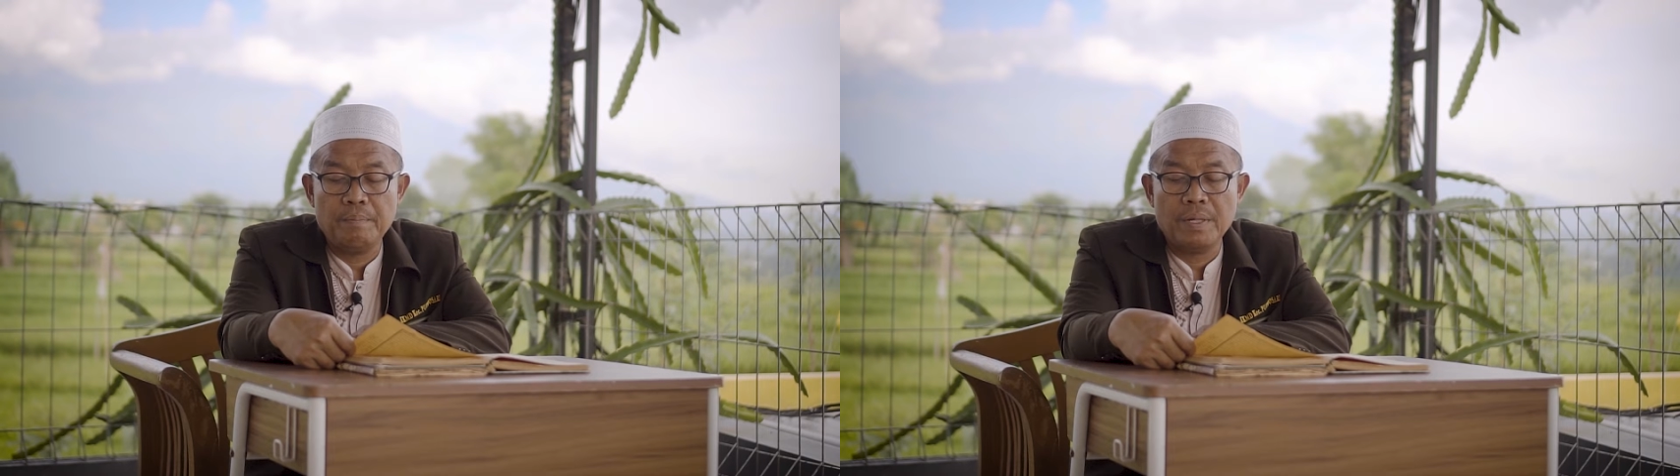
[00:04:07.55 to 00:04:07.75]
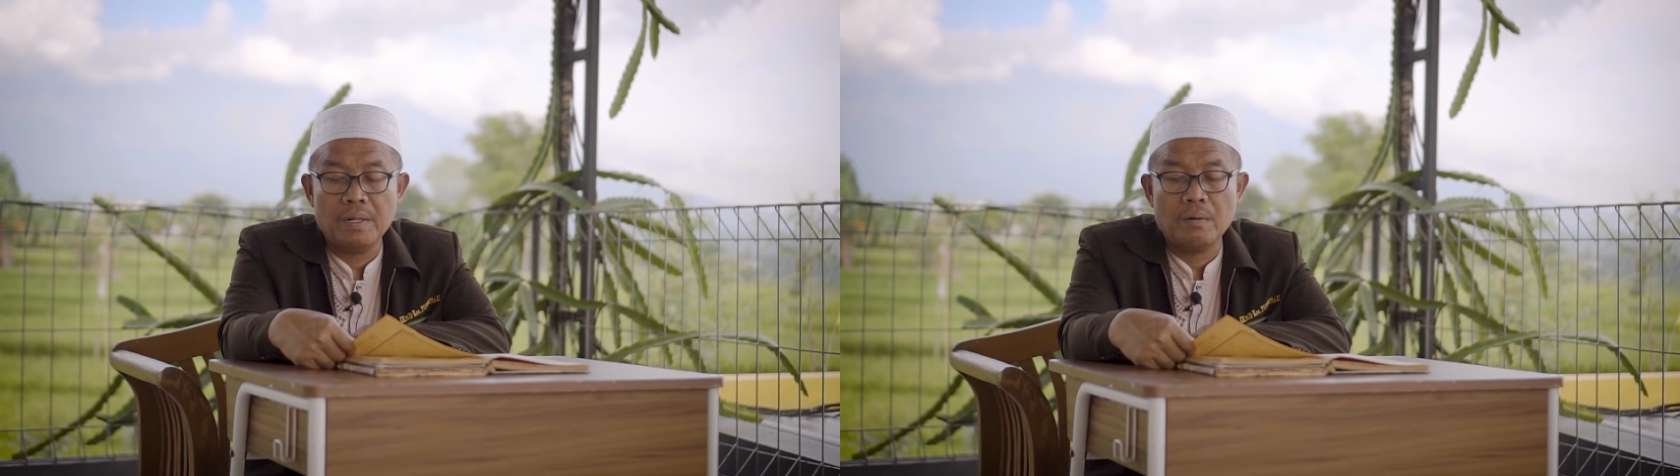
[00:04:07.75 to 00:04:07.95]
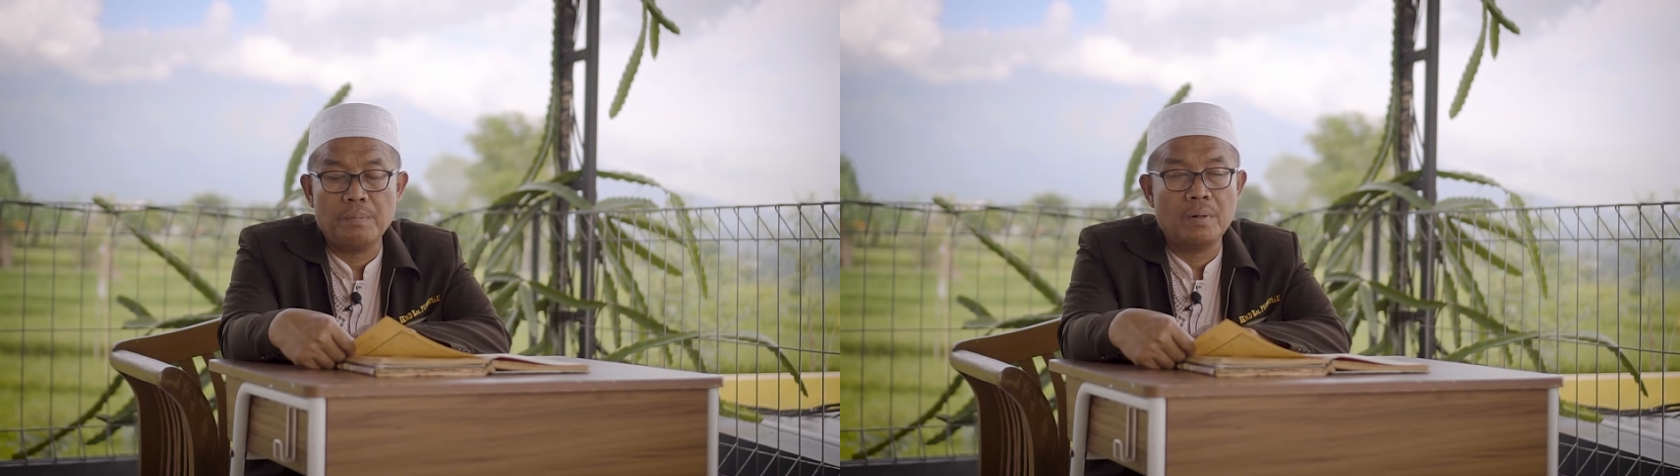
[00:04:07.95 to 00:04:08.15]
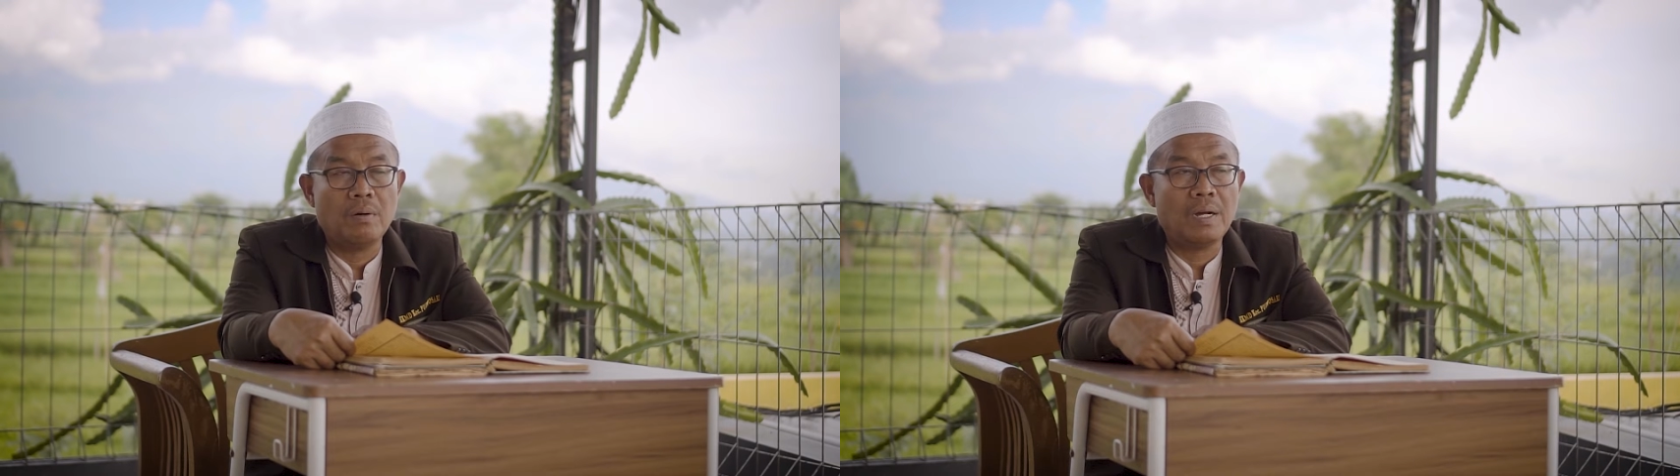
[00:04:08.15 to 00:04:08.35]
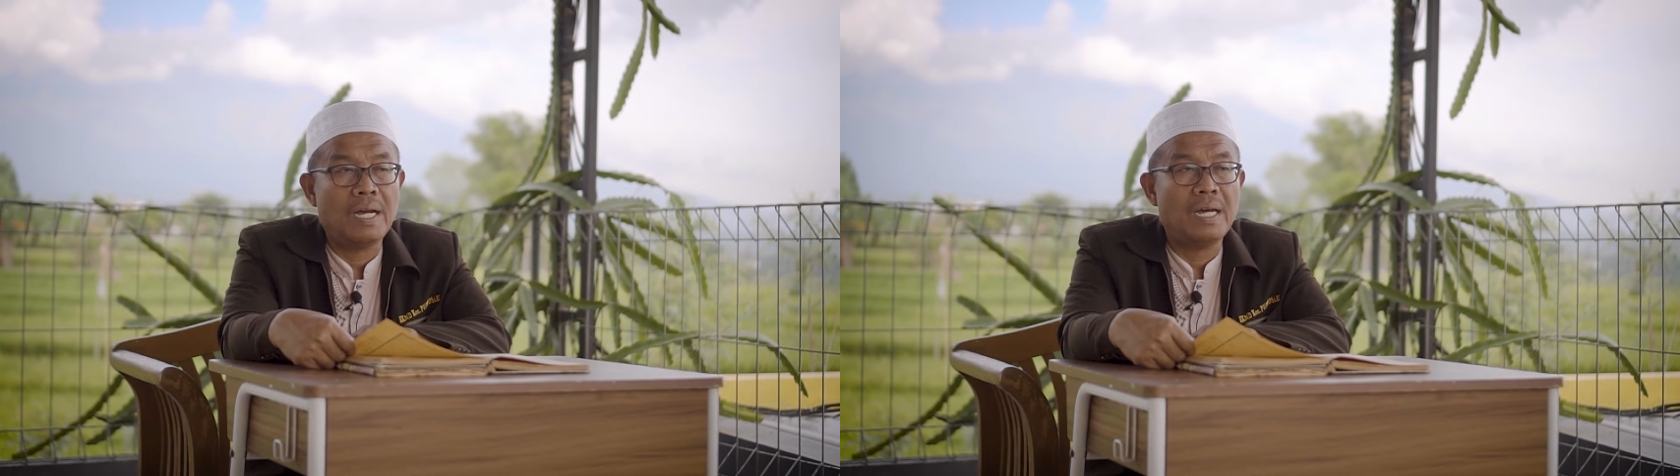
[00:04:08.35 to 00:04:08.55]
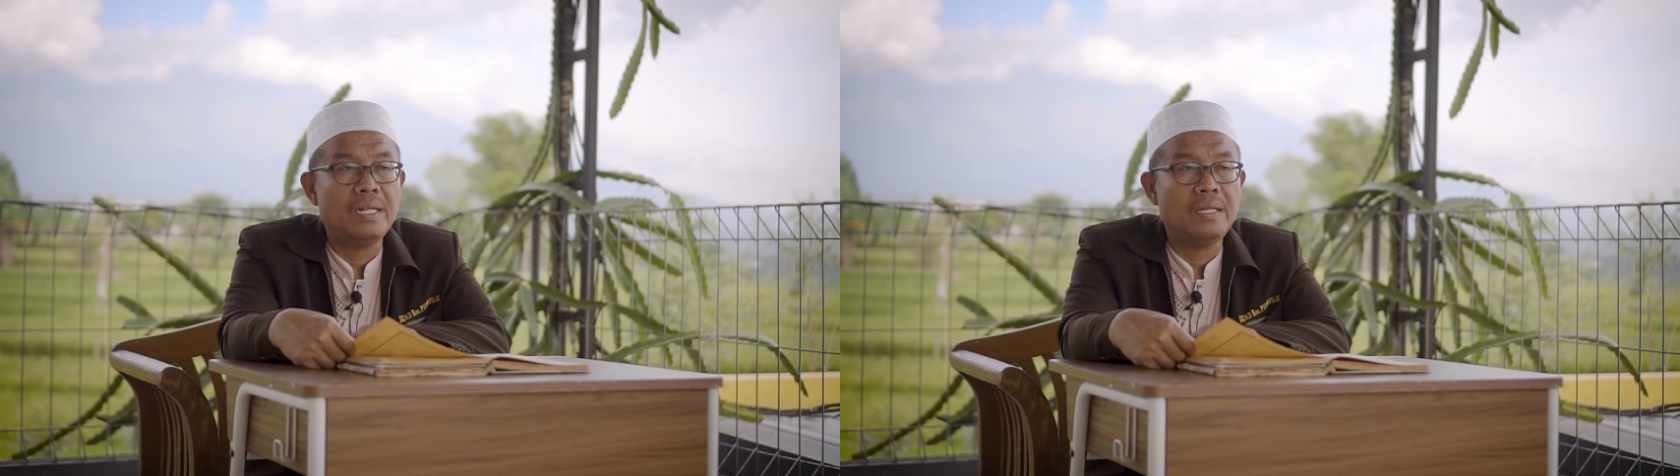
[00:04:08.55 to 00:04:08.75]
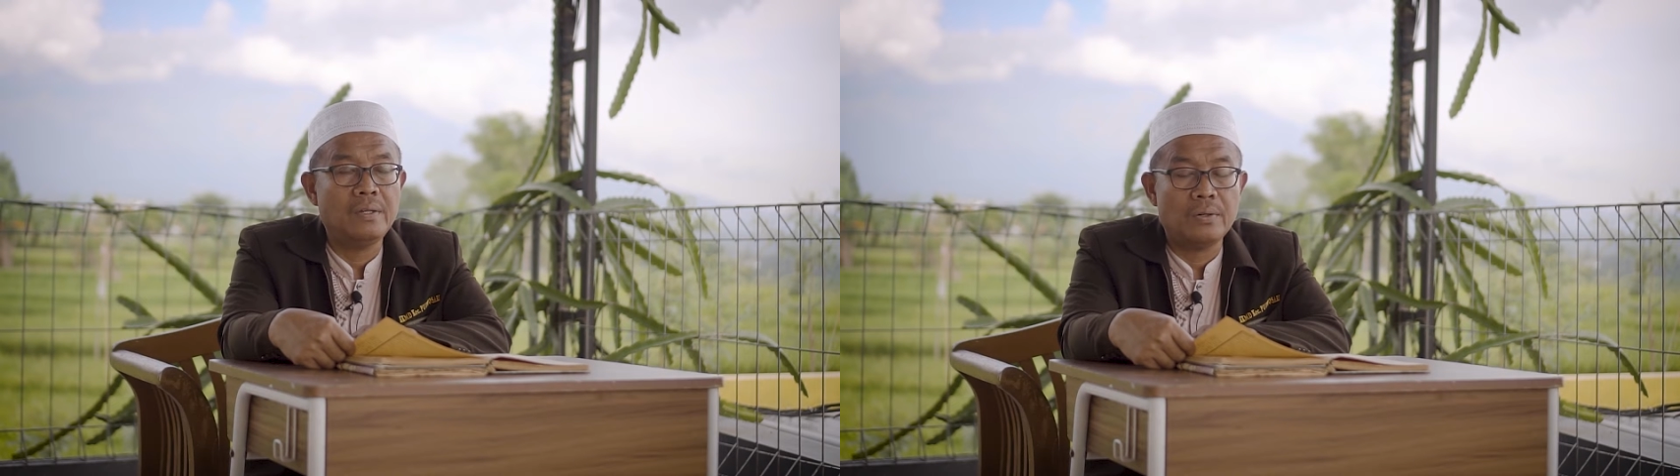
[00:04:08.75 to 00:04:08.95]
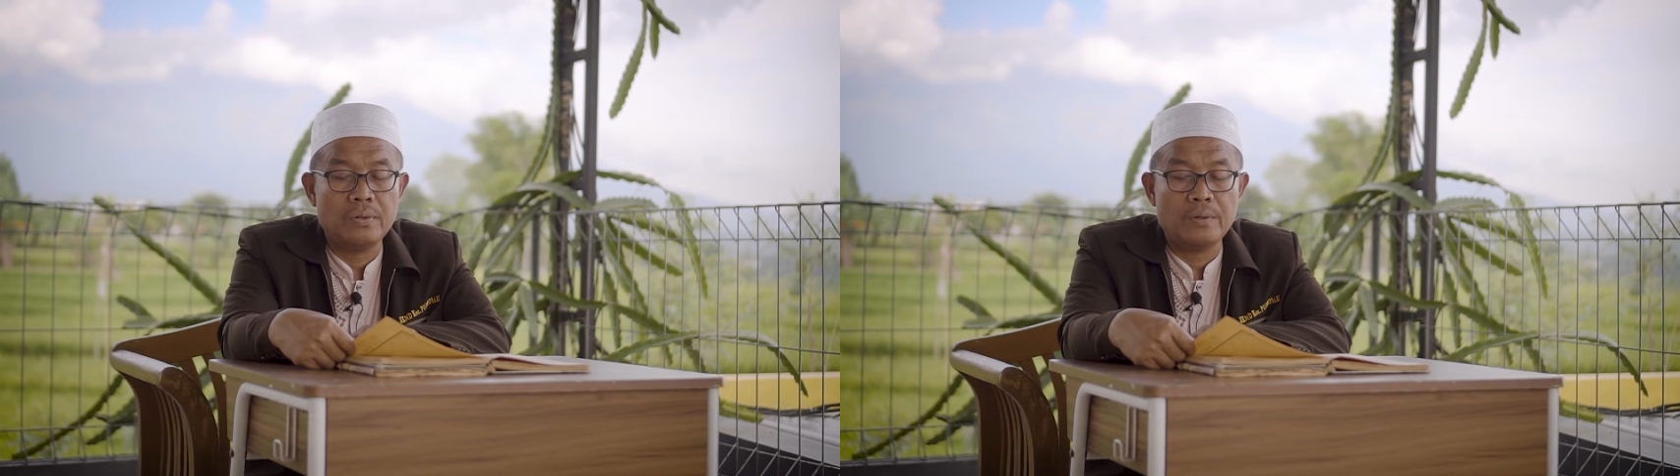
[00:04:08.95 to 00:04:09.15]
piro piro kang
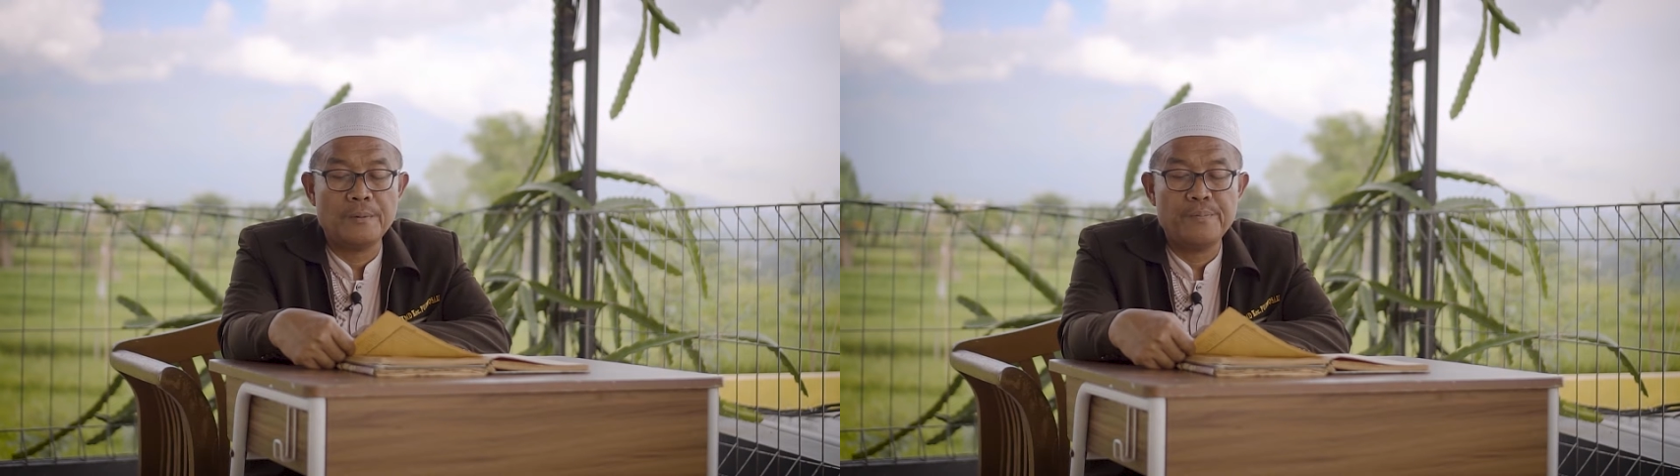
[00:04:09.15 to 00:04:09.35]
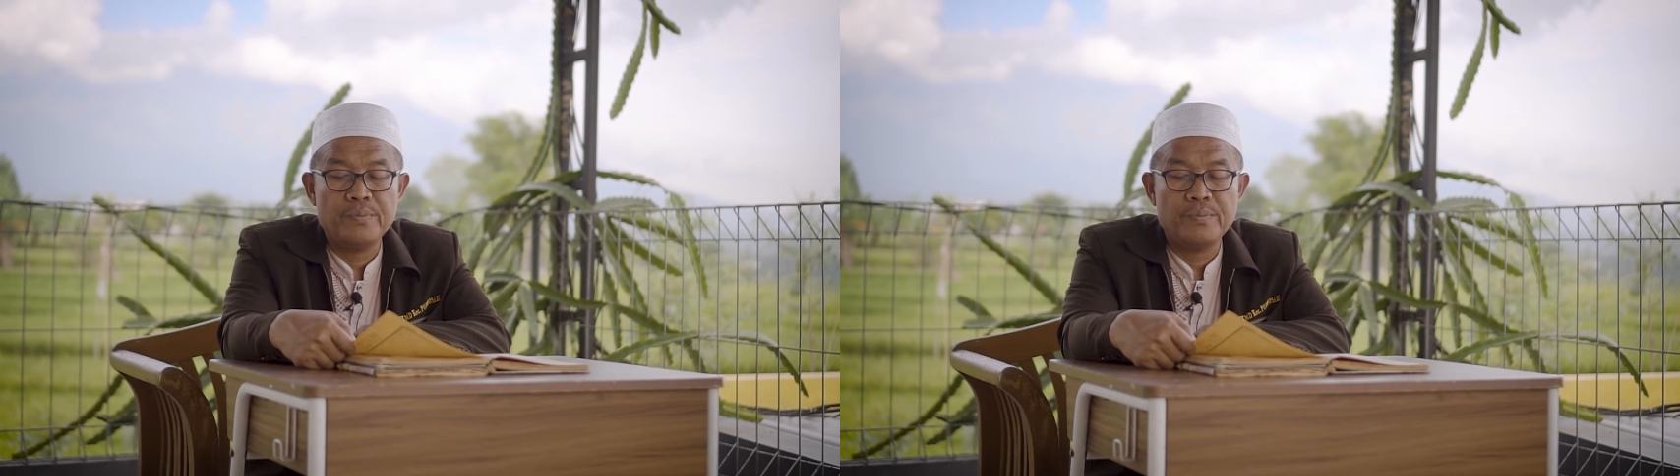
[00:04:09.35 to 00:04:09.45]
liyo